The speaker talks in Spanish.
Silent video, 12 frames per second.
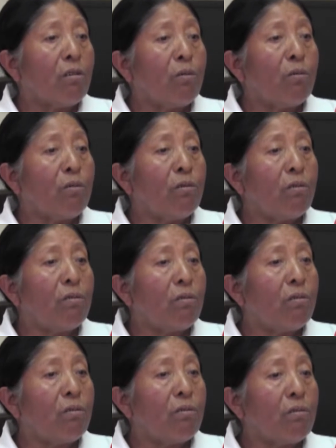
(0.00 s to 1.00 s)
Como
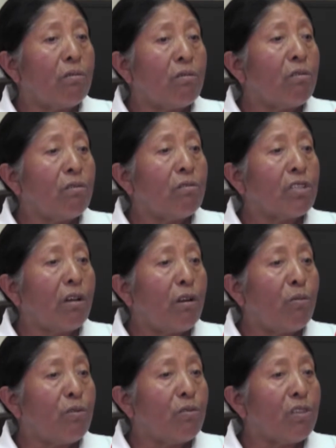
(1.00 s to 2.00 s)
no, yo no
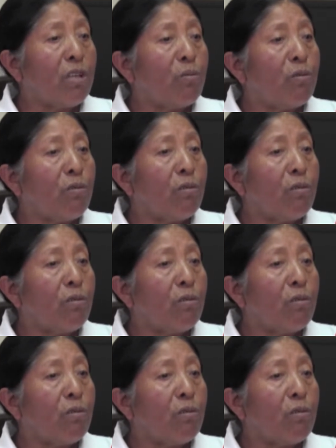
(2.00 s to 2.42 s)
estaba mucho tiempo,